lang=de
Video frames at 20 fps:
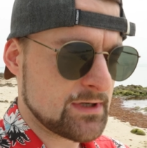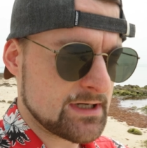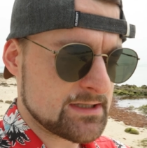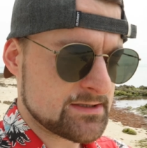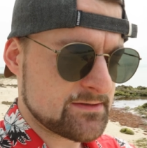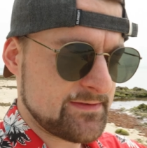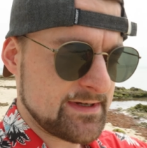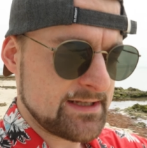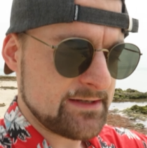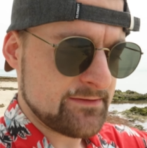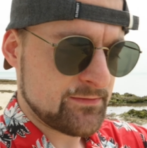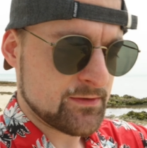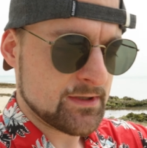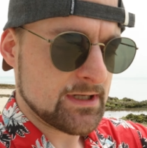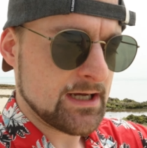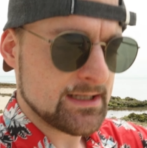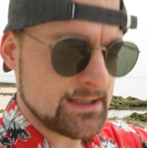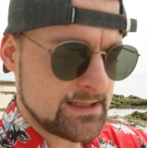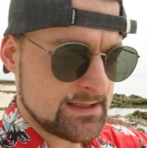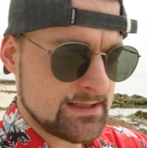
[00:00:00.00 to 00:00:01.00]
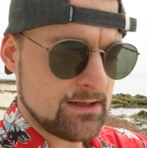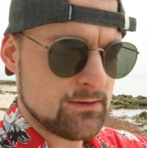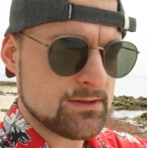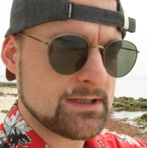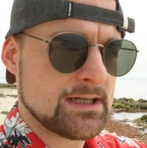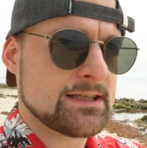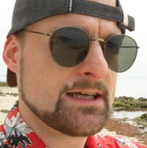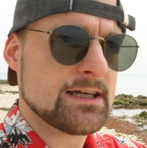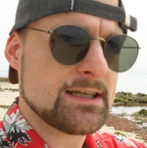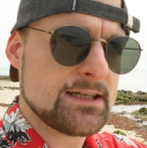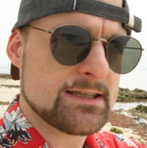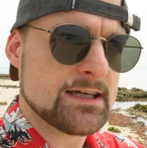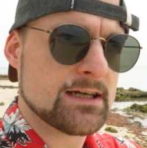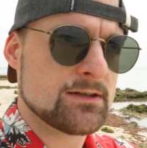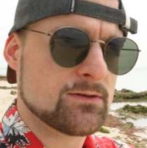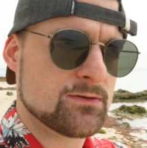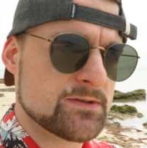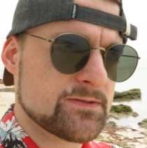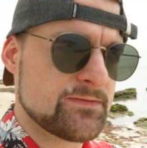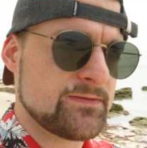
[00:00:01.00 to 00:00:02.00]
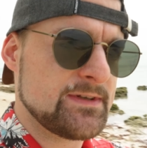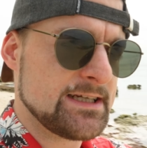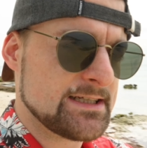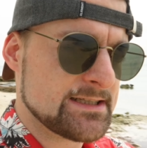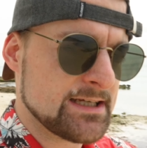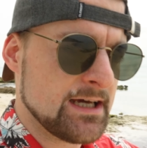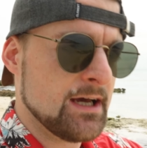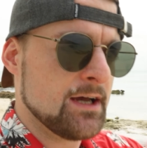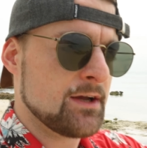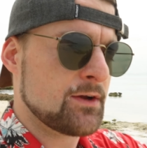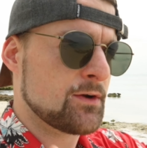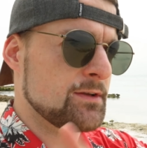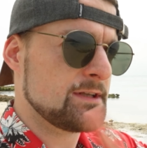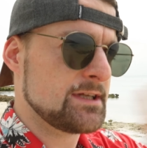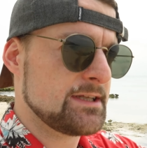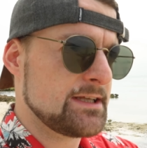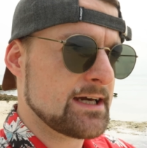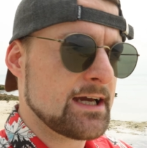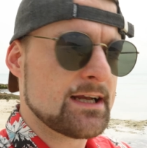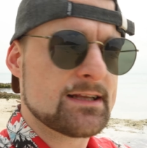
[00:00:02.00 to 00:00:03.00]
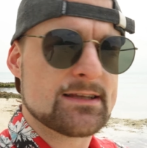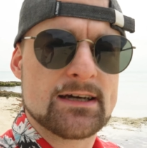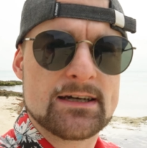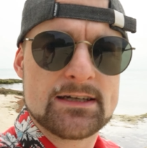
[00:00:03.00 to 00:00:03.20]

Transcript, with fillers: Also wenn ihr von Haneda oder Narita losfliegt, könnt ihr direkt nach